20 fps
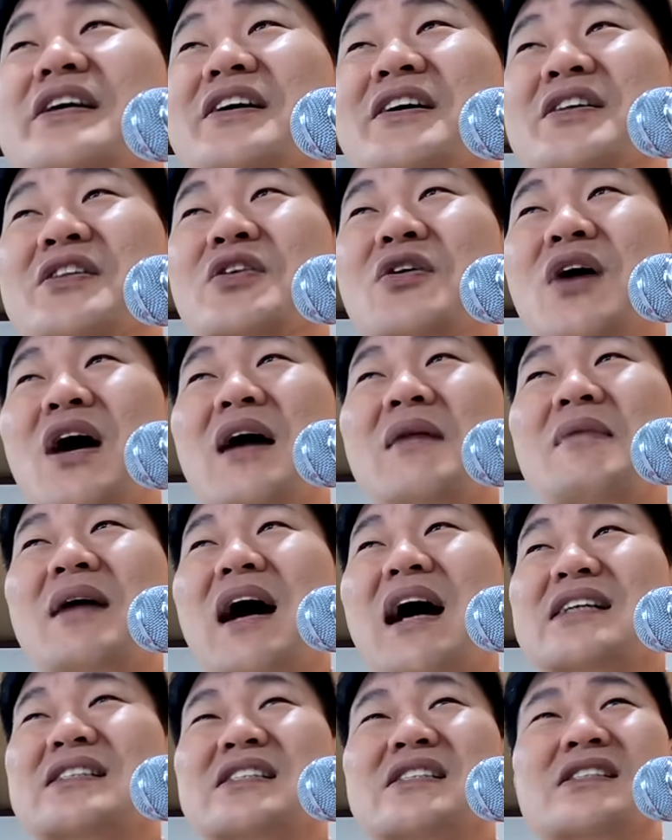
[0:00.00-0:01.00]
연도
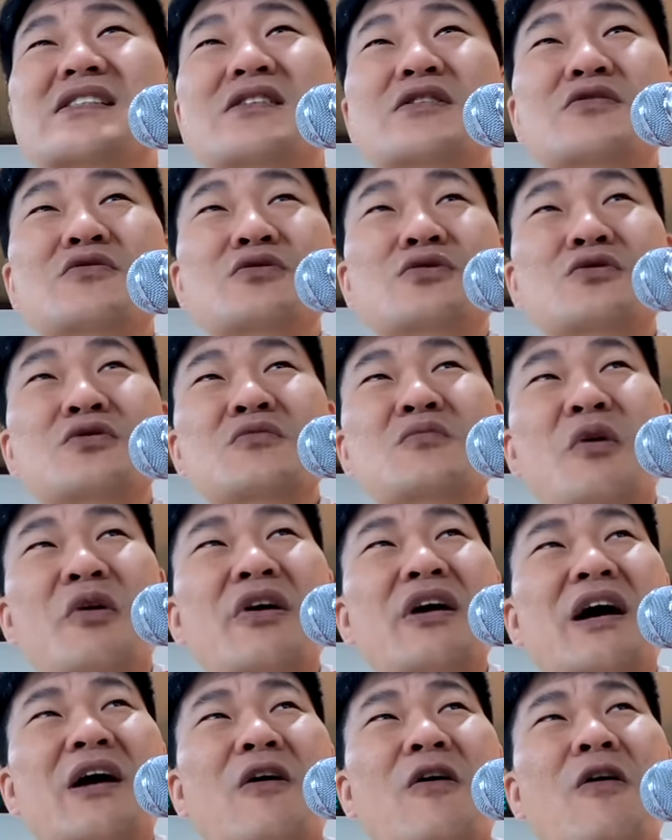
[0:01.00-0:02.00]
하마 아저씨들 우
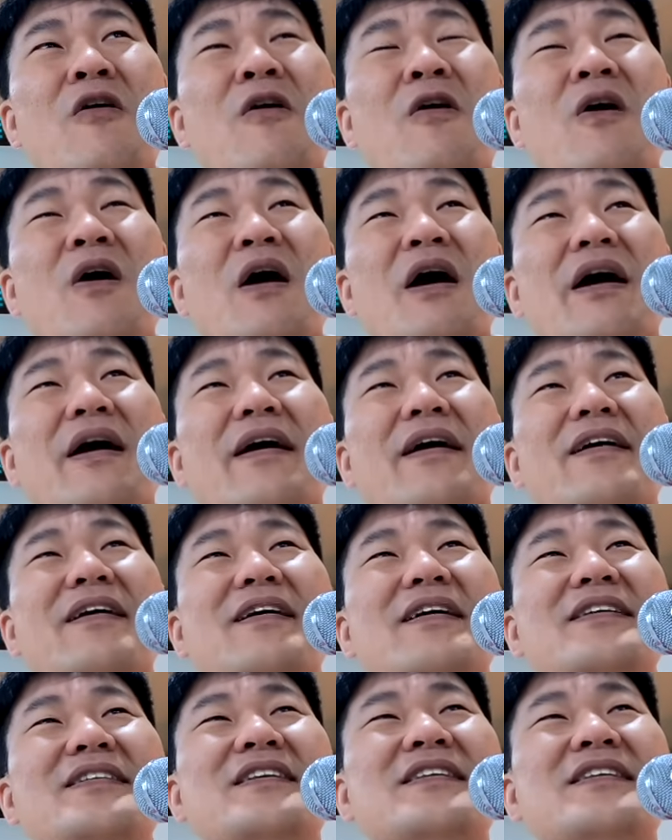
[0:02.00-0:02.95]
모이가 오고 어?